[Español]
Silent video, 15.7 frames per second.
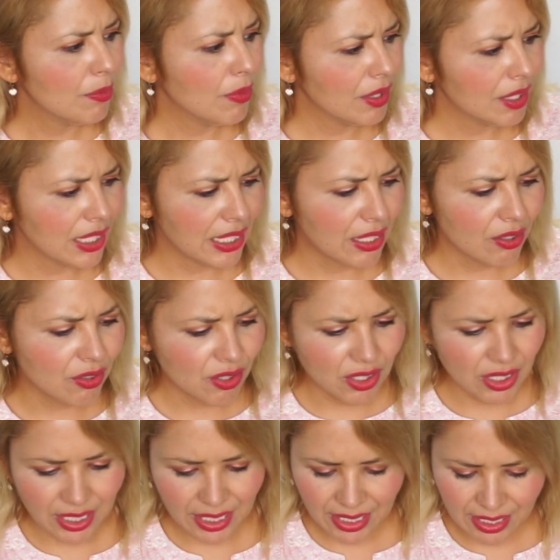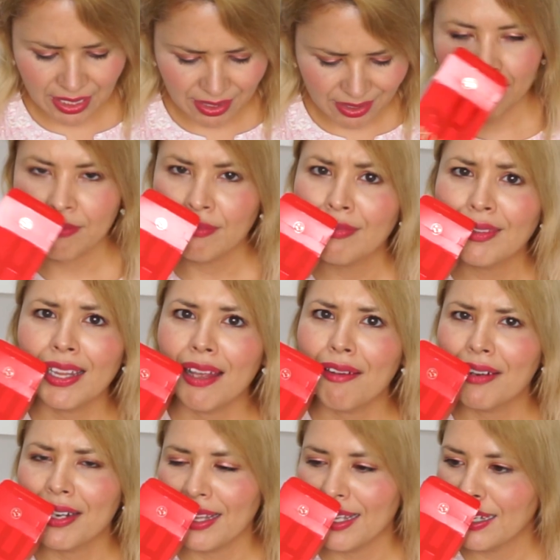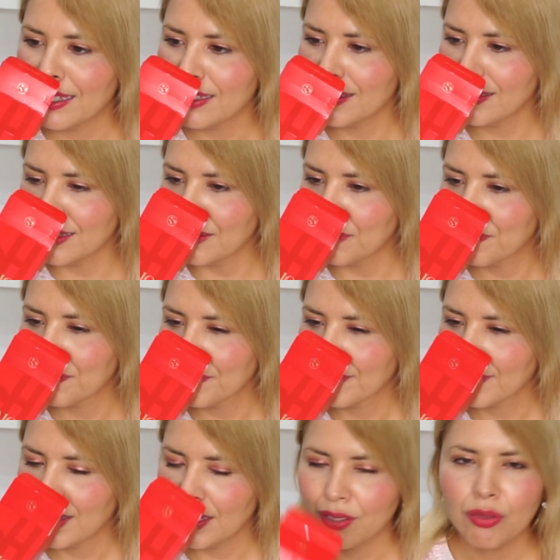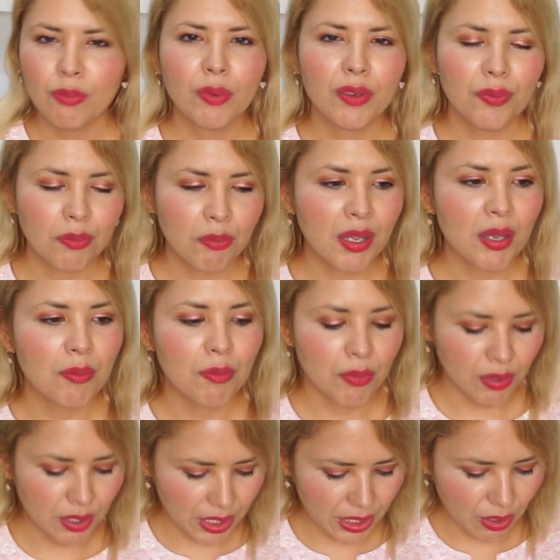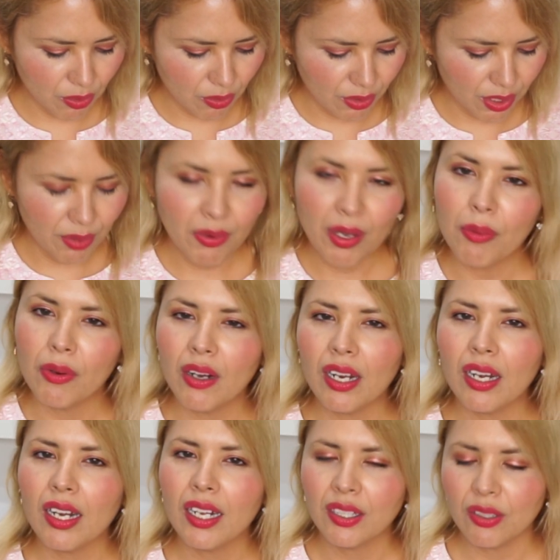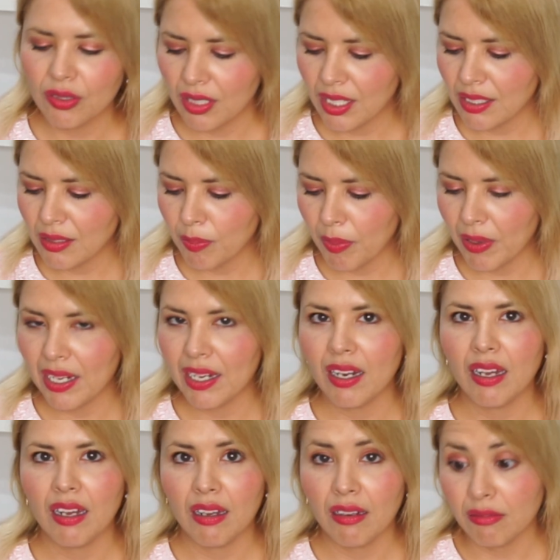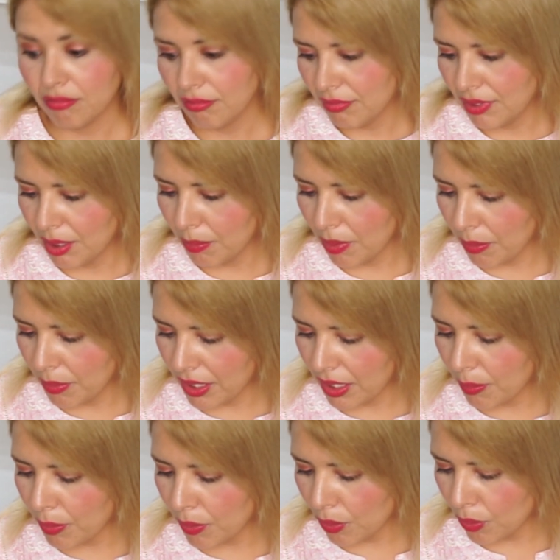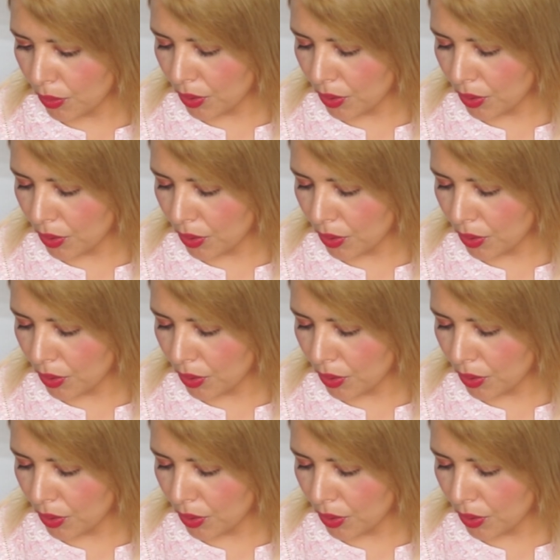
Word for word: muy rico, chica. Mm, la verdad es que sí. Es un perfume muy rico. Y voy a buscar las notas para simplemente por